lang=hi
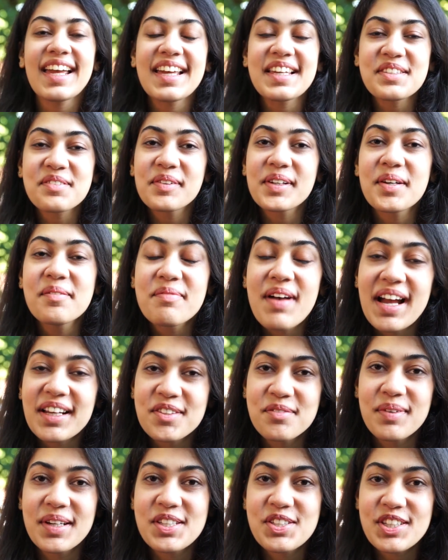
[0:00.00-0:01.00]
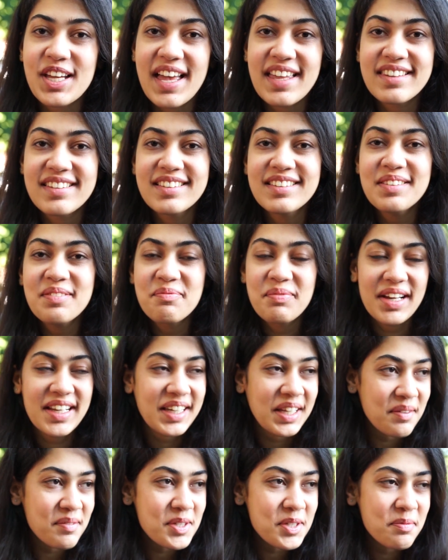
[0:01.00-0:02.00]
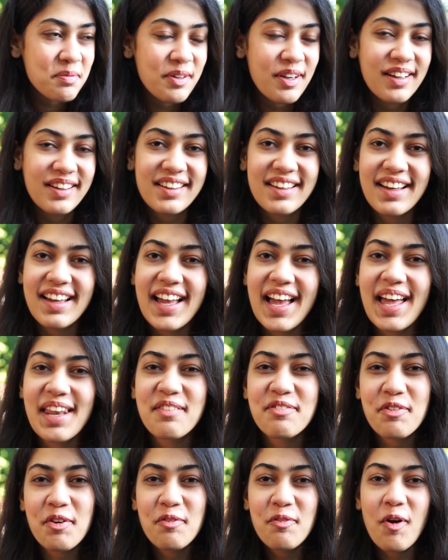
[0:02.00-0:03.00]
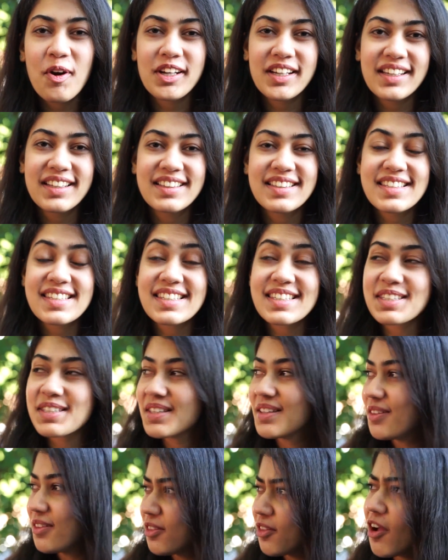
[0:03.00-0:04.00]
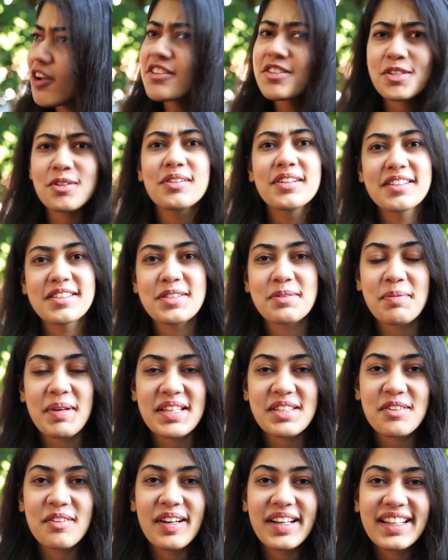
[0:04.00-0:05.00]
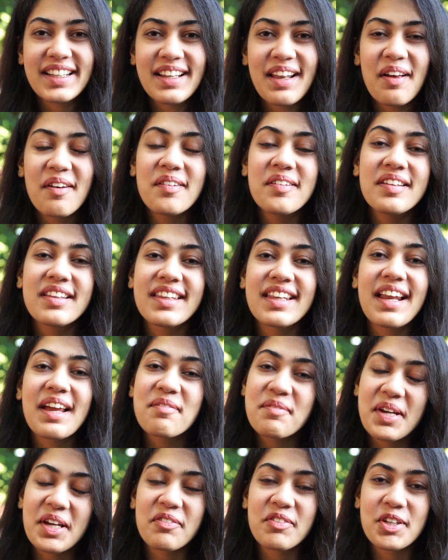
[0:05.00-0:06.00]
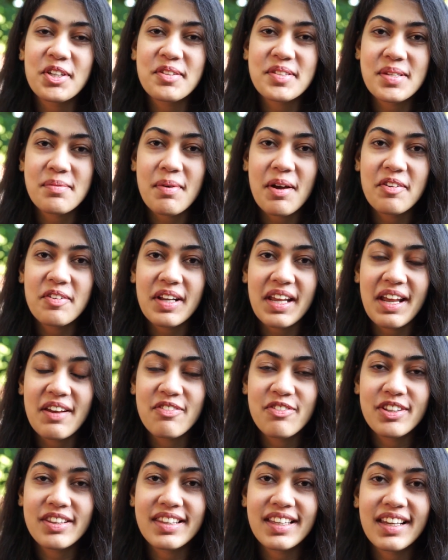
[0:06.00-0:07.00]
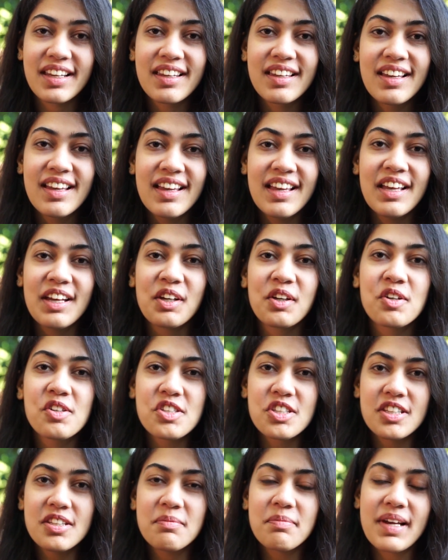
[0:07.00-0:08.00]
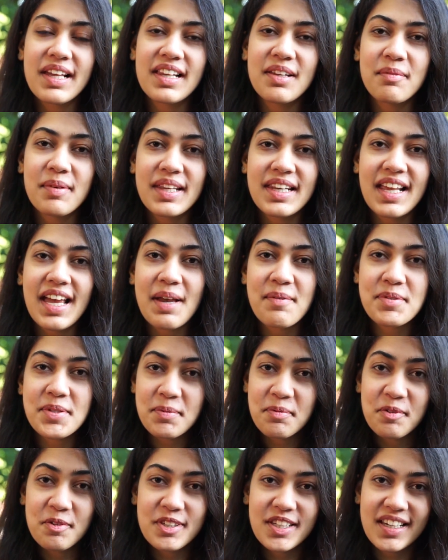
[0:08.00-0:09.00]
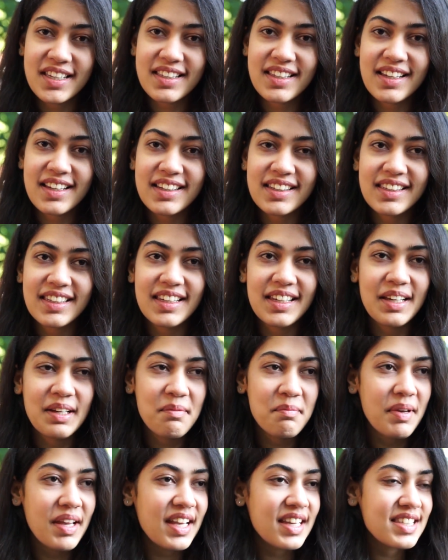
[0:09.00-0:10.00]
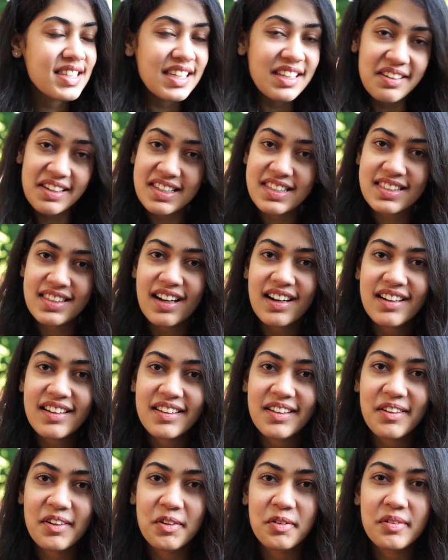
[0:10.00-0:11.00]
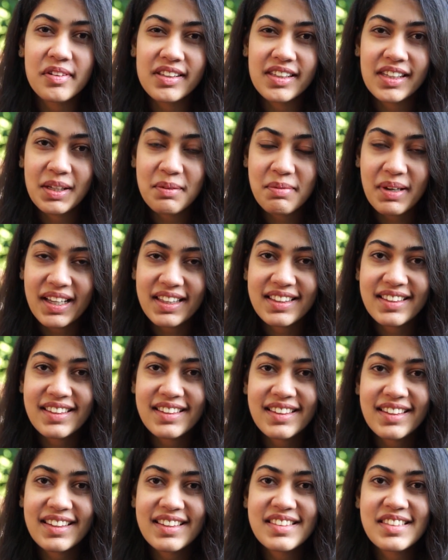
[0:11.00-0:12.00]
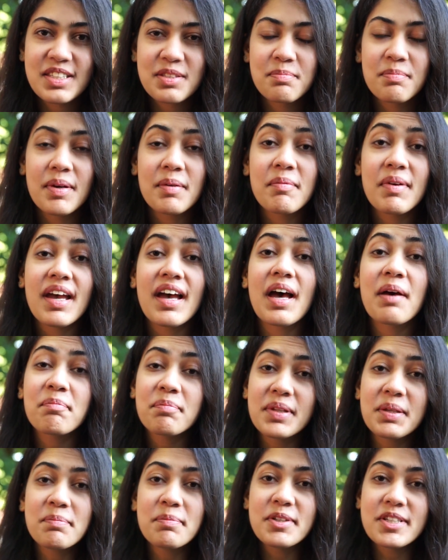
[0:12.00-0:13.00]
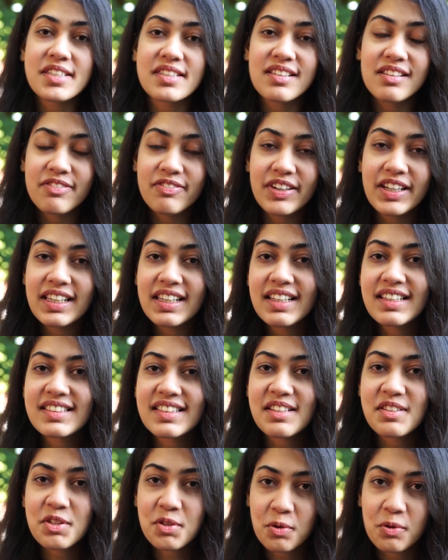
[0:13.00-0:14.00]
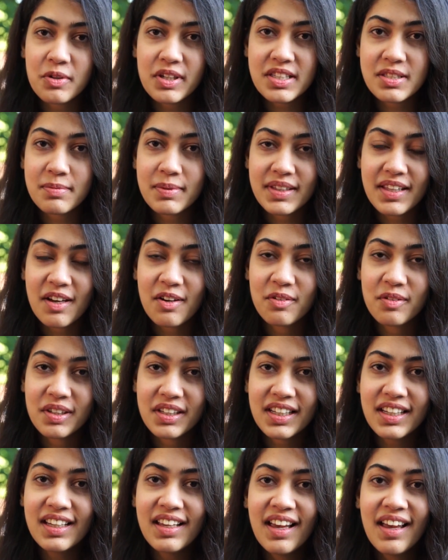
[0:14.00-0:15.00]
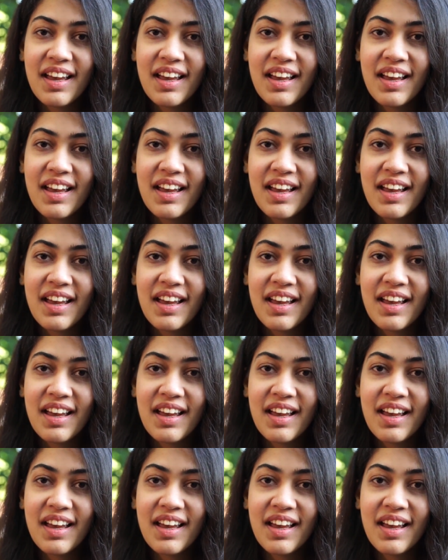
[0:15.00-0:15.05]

guys, welcome back to my channel. My name is Priyanka and if you're walking in this not so little space right now, then I make videos about everything. कुछ दिन पहले मैंने आपसे पूछा था कि मैं एक सीरीज़ स्टार्ट कर रही हूँ दिल की बात करके जिसमें मैं अपनी पर्सनल फीलिंग्स एंड स्टोरीज़ बताऊँगी